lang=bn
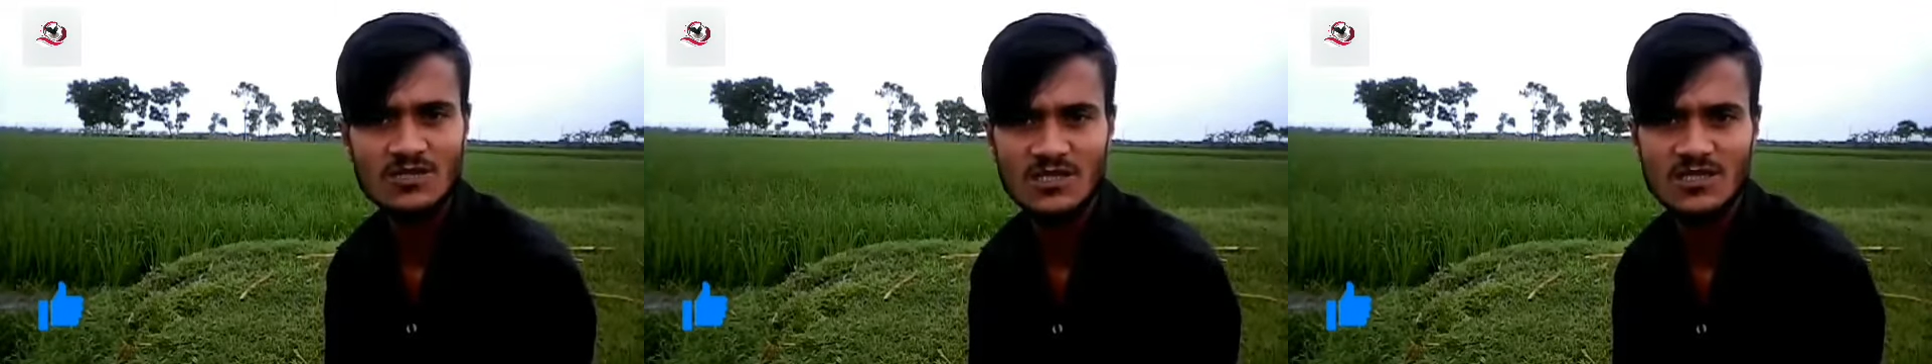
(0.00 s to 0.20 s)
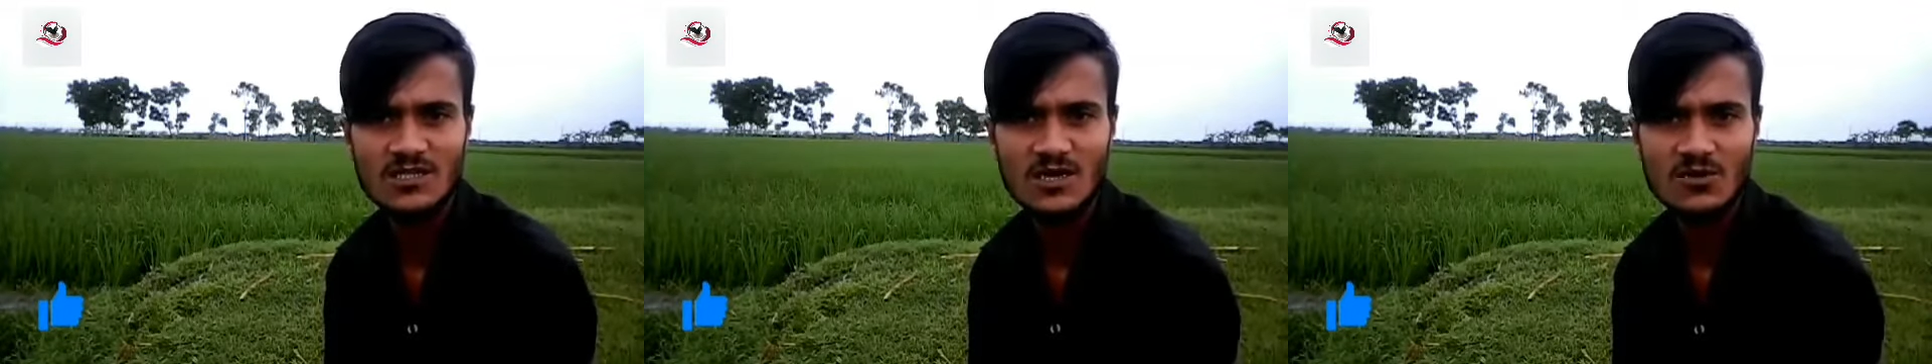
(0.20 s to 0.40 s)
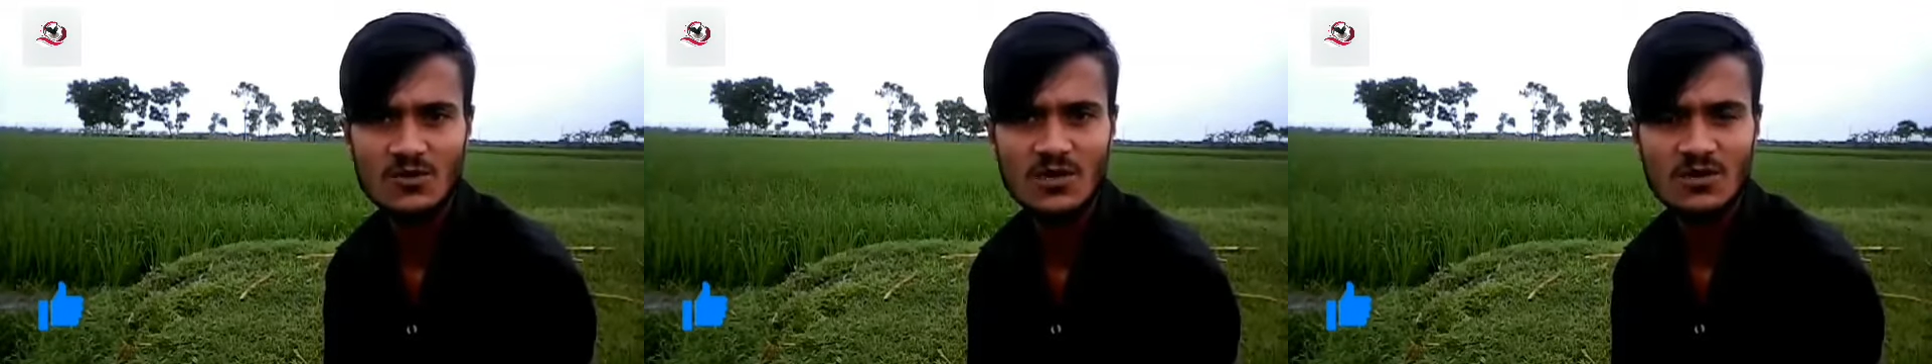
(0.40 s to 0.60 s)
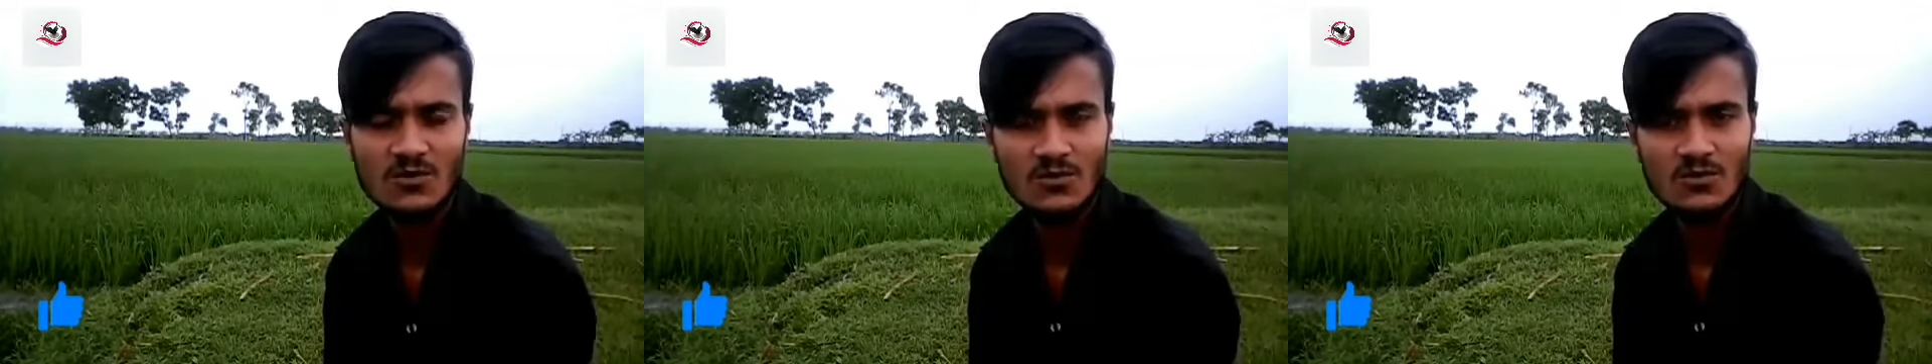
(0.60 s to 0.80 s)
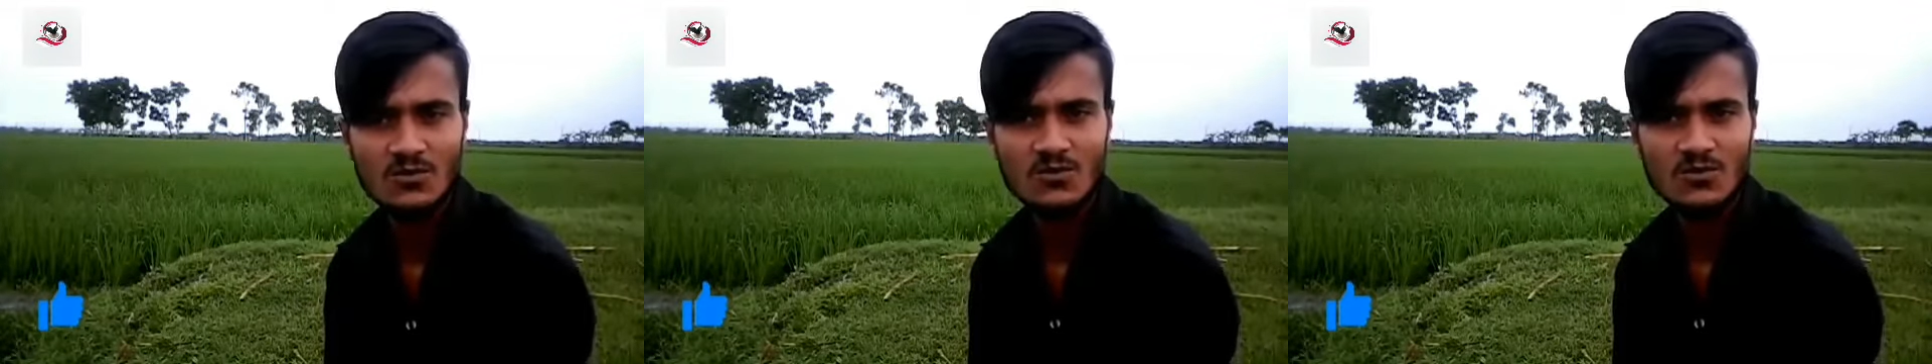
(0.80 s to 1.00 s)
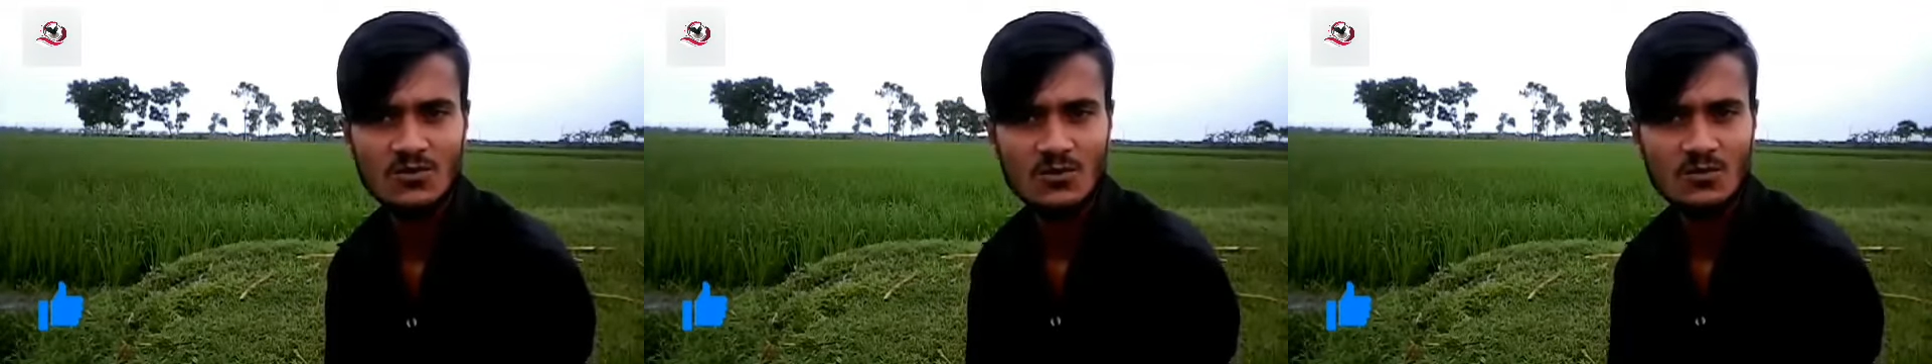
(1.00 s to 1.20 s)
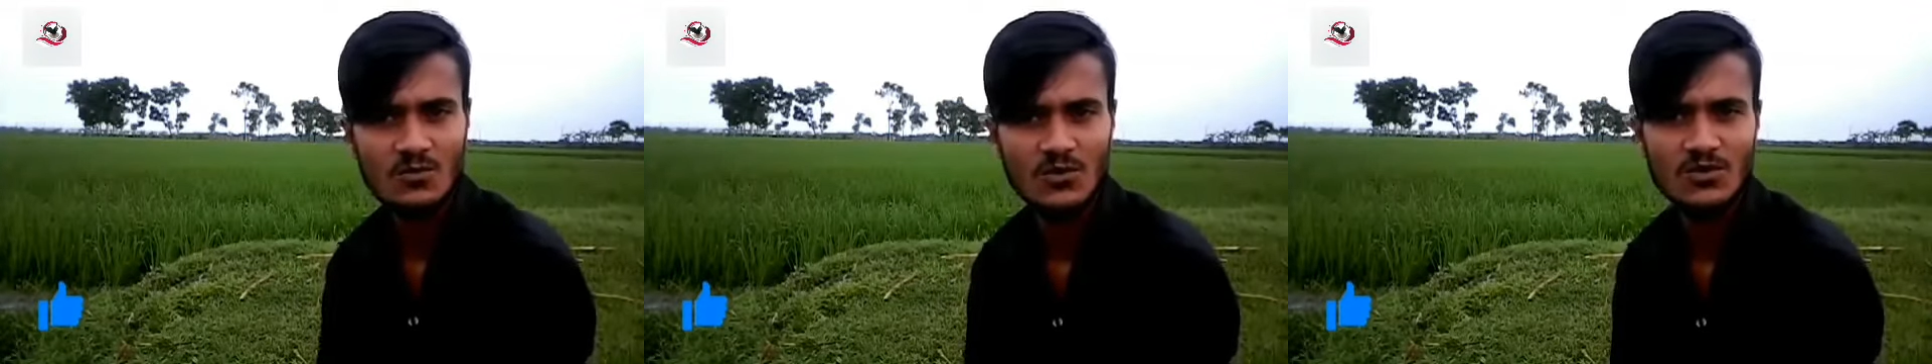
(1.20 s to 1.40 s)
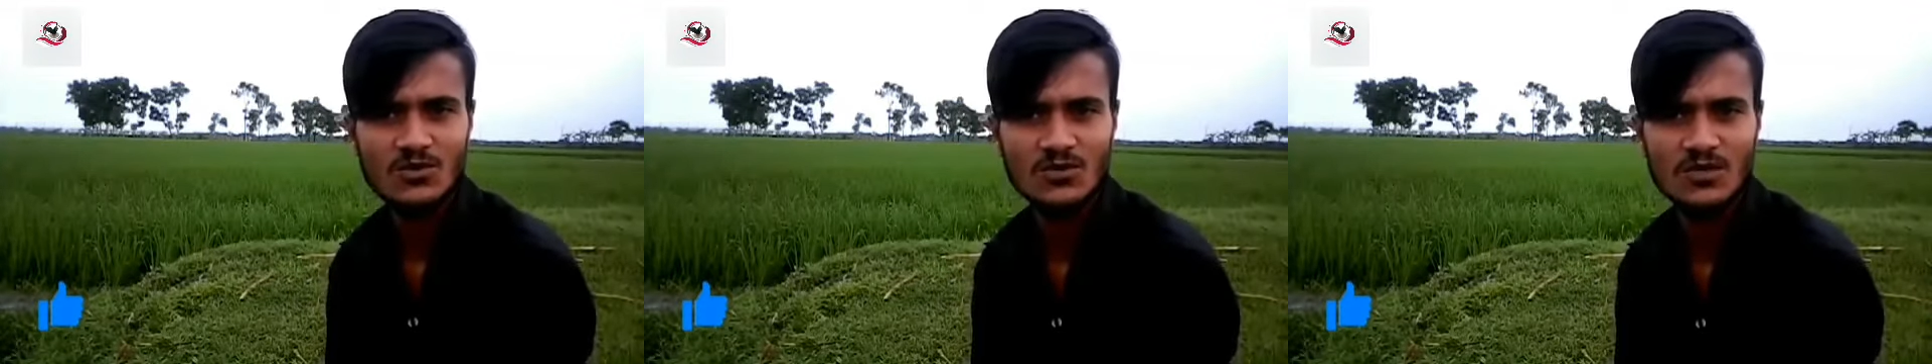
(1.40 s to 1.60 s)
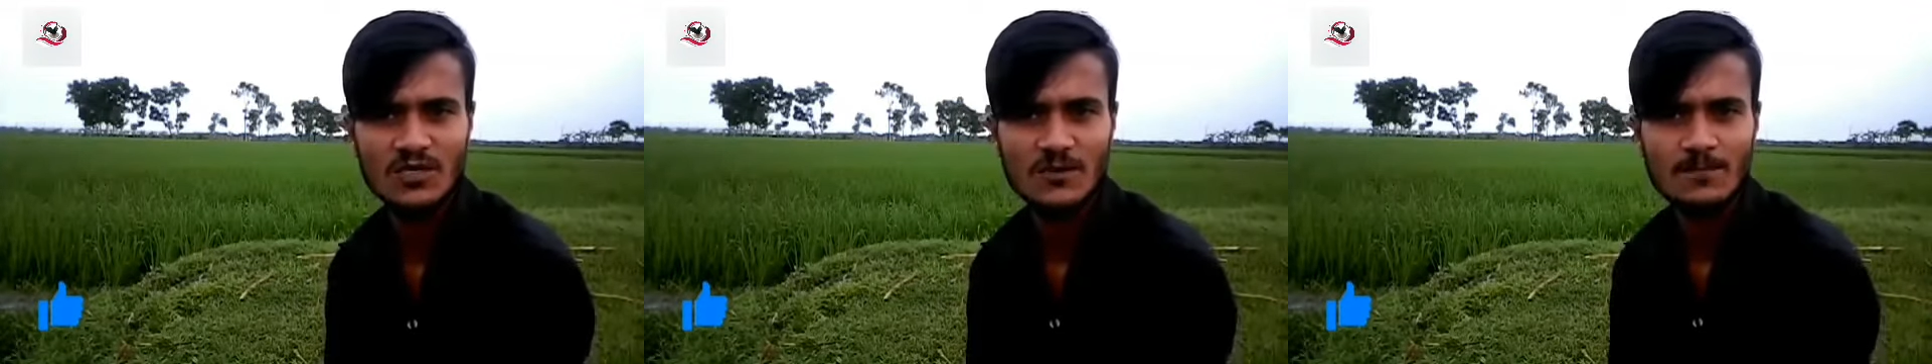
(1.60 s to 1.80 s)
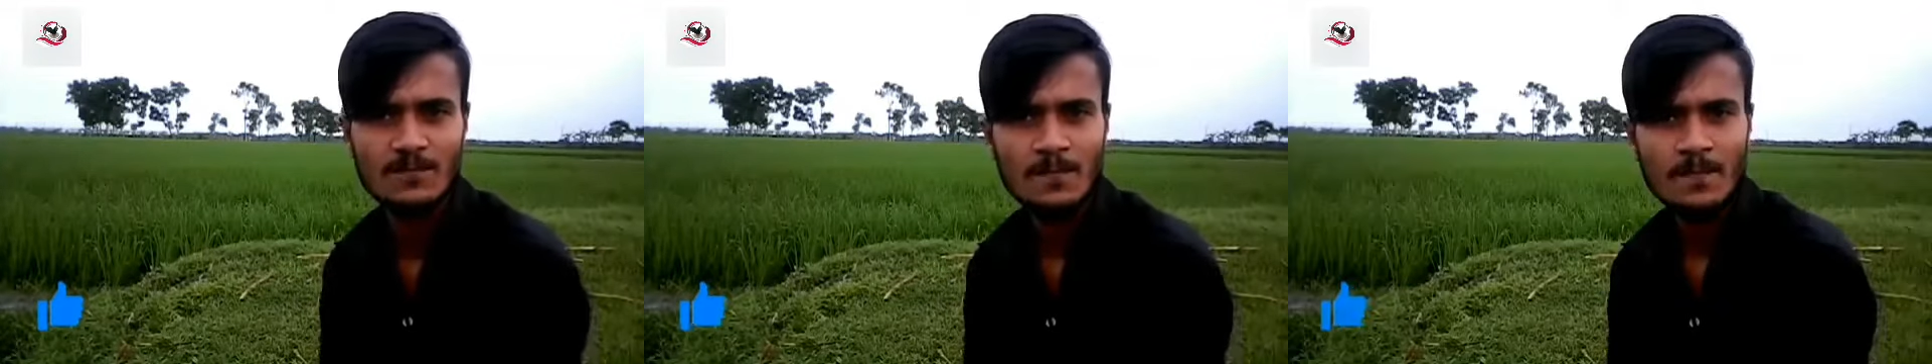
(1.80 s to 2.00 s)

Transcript: চিন্তা করার কোনো প্রয়োজন নেই